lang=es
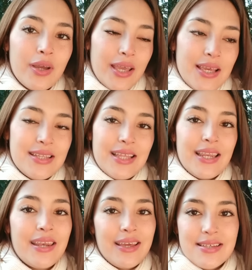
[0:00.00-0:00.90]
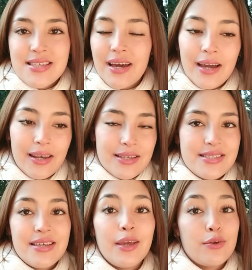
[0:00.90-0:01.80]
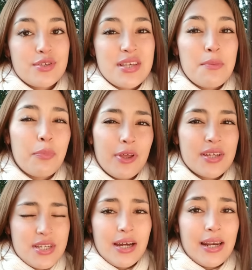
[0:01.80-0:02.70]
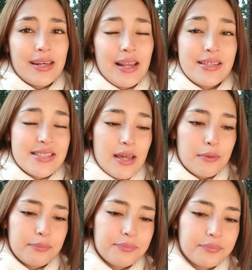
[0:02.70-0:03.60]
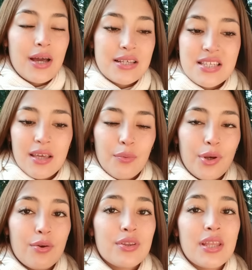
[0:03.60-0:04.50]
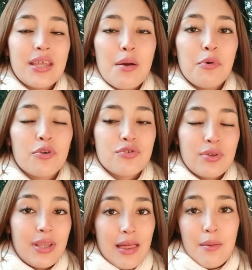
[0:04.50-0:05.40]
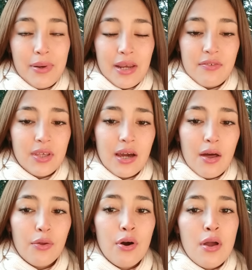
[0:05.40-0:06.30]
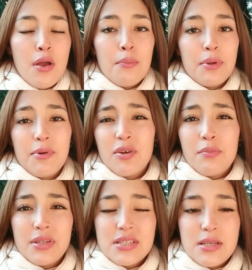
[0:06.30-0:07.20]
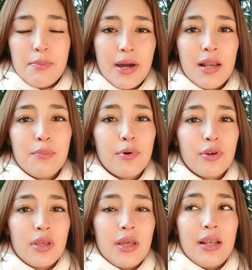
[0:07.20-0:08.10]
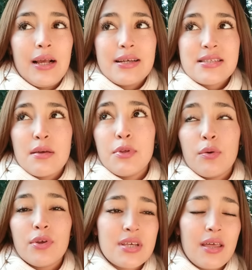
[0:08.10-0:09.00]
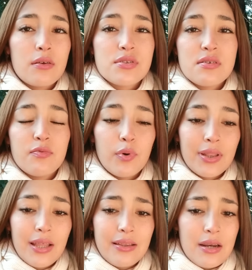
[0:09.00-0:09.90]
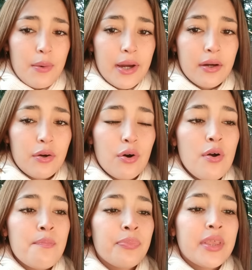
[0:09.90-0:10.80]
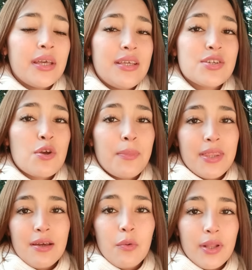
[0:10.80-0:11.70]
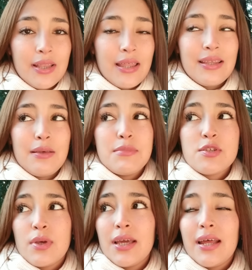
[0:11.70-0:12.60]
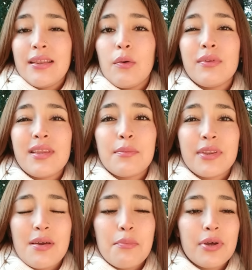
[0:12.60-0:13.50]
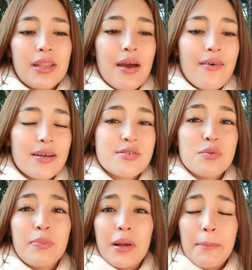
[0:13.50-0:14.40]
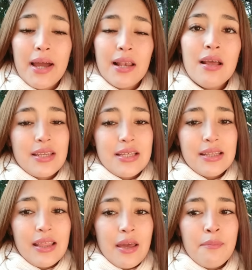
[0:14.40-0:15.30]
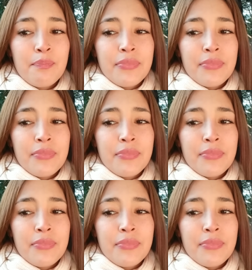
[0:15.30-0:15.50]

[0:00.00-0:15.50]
que es tener esas ganas y que no se pueda llegar a realizar. Así que bueno, no teníamos nada planificado, primero en principal porque en la casa de mi novio se quedaron sin fuente de trabajo y yo me di cuenta de que mi suegra este último tiempo estaba súper mal, triste,